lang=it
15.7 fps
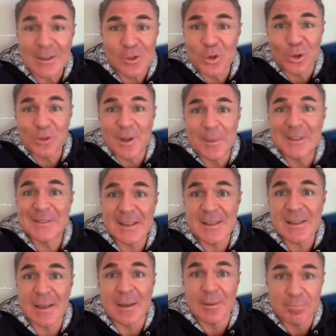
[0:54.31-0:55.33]
Assolutamente
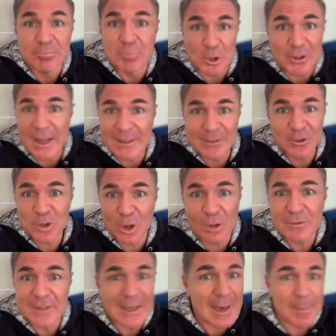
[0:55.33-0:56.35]
sì,
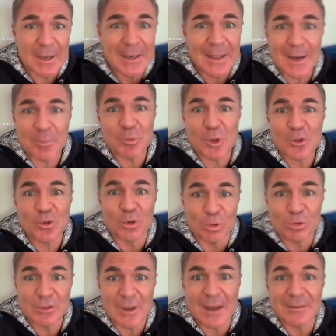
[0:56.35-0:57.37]
potendo nella maniera più
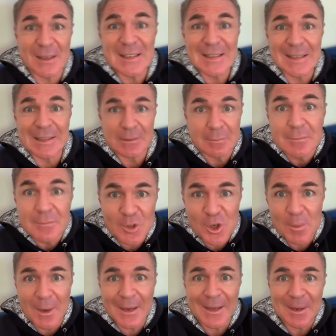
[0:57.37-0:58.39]
assoluta sì,
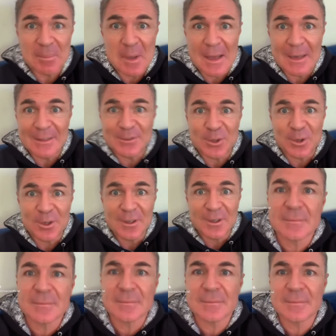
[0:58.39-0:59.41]
ci mancherebbe altro.
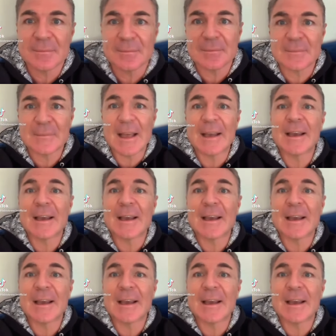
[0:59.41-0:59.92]
E